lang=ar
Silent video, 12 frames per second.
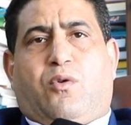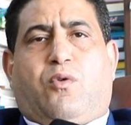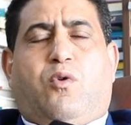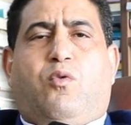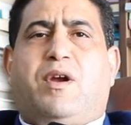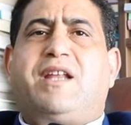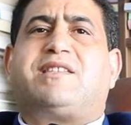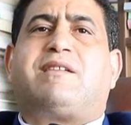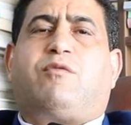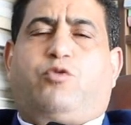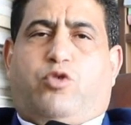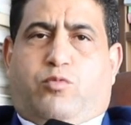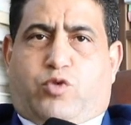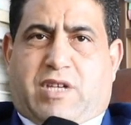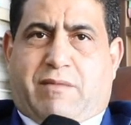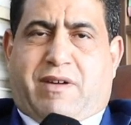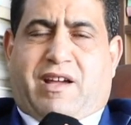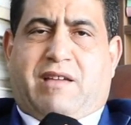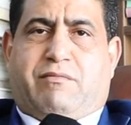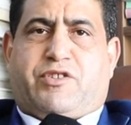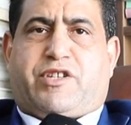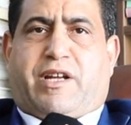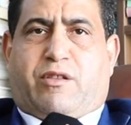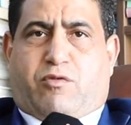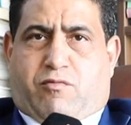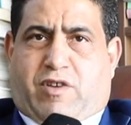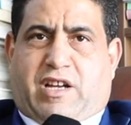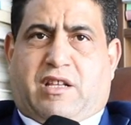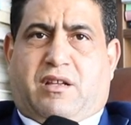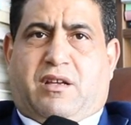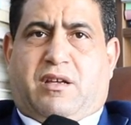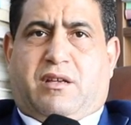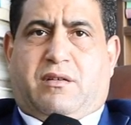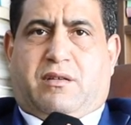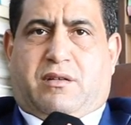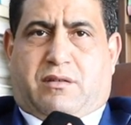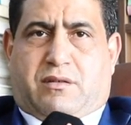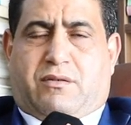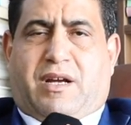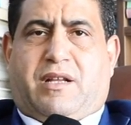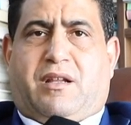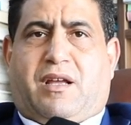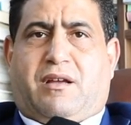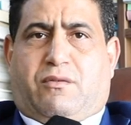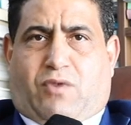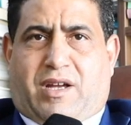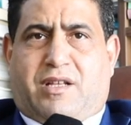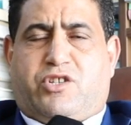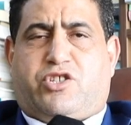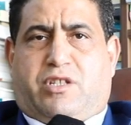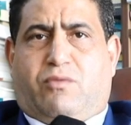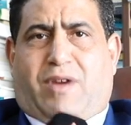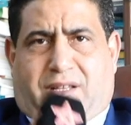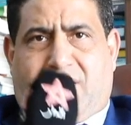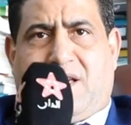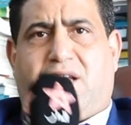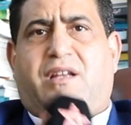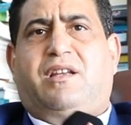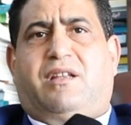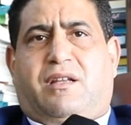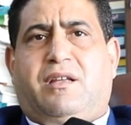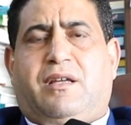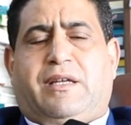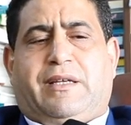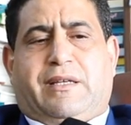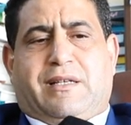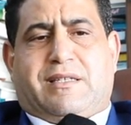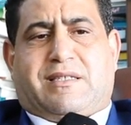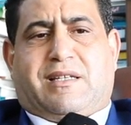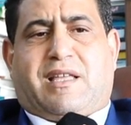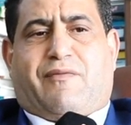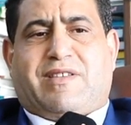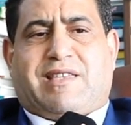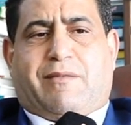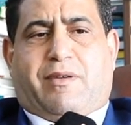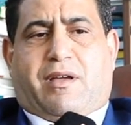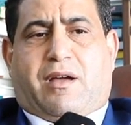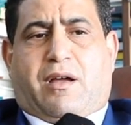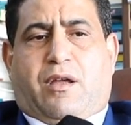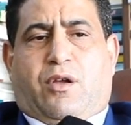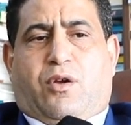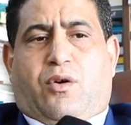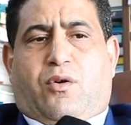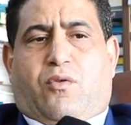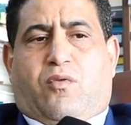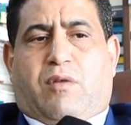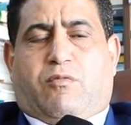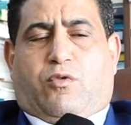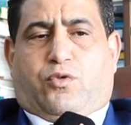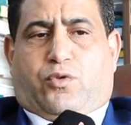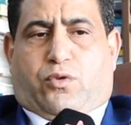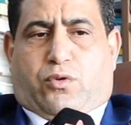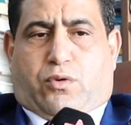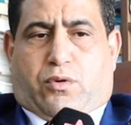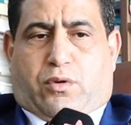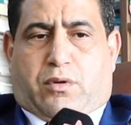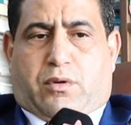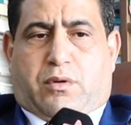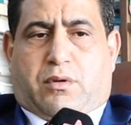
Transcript: وهو ليس موضوع متابعه كما شرحت لكم واحد واحد واحد واحد يعني استضافه سابقه هو موضوع